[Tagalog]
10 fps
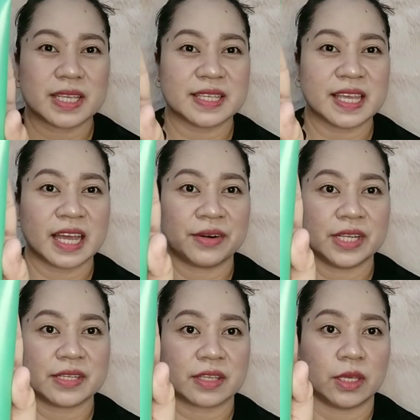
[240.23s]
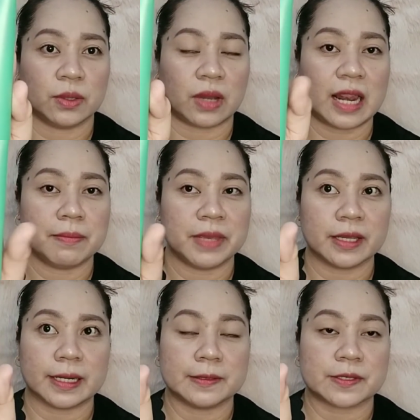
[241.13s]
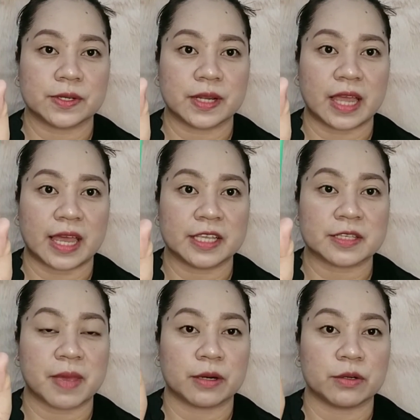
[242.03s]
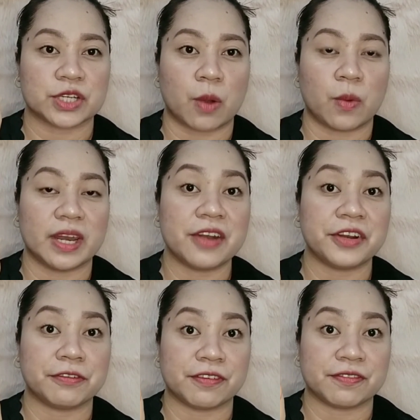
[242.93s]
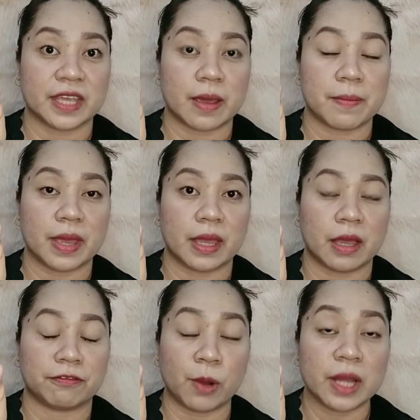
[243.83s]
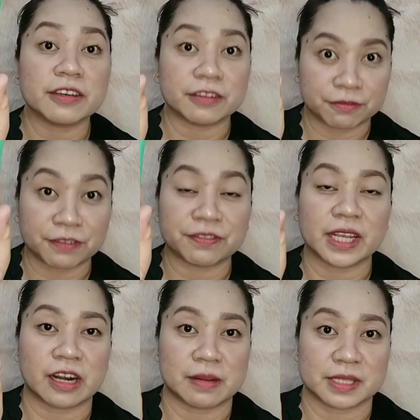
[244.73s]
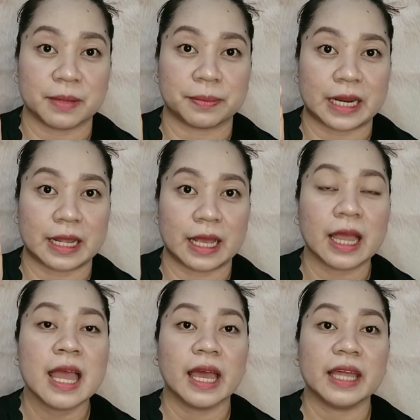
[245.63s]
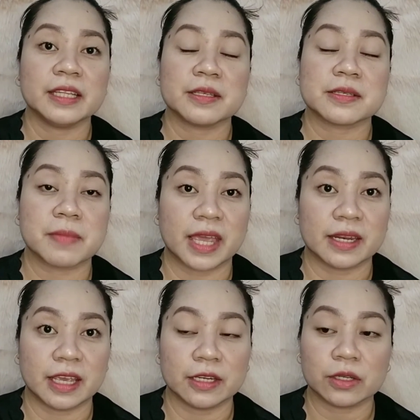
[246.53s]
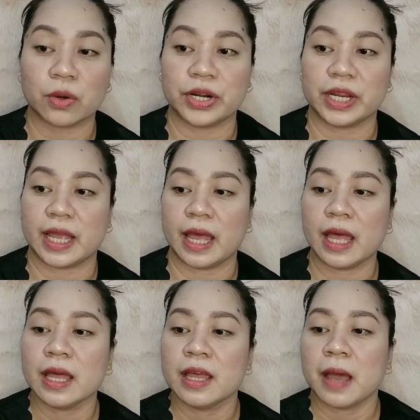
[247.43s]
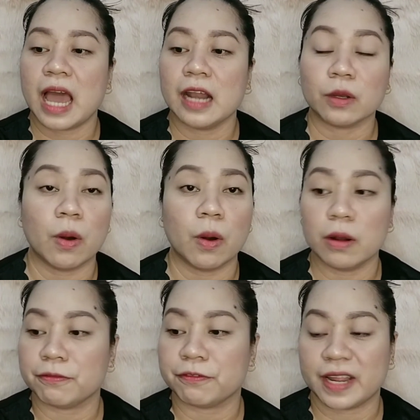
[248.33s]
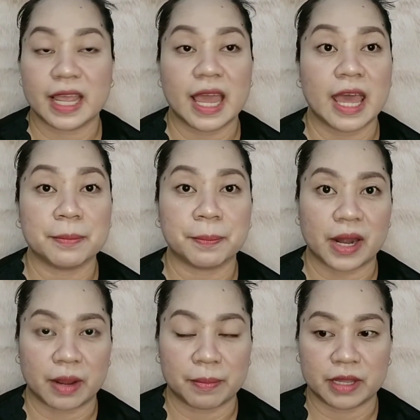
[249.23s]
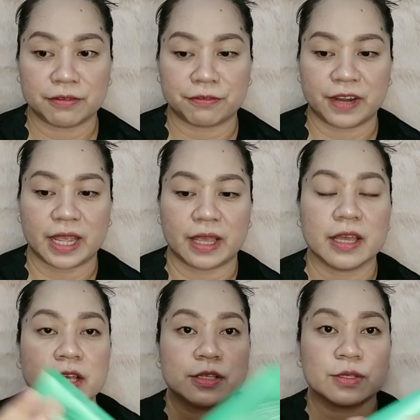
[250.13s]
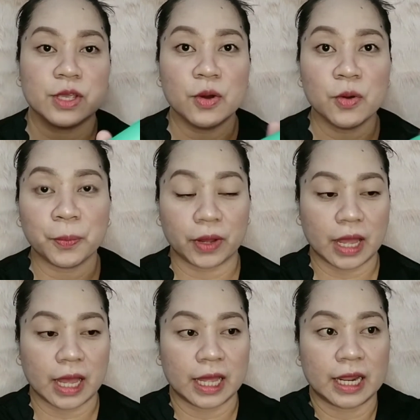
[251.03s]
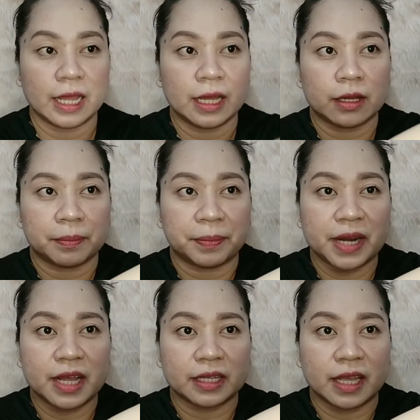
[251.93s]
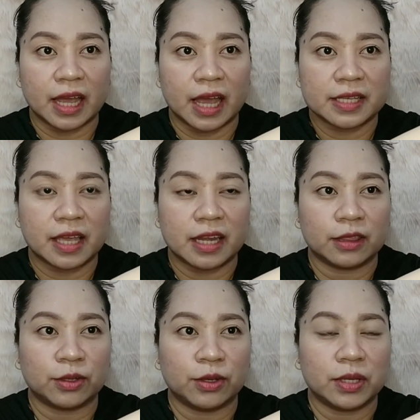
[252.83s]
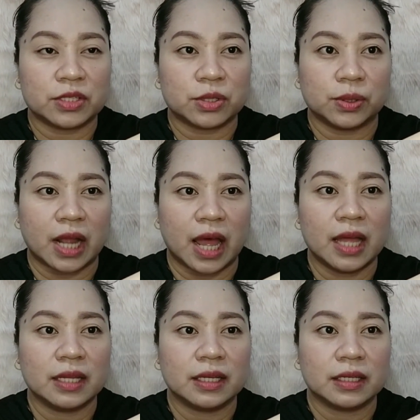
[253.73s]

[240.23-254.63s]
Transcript: si Sika Rescue Calming Cleanser, guys, meron siyang 150, ml, 150 grams ng product and it is made in Korea, alcohol-free and paraben-free. So, yung uh, product niya, guys, ganito yung itsura.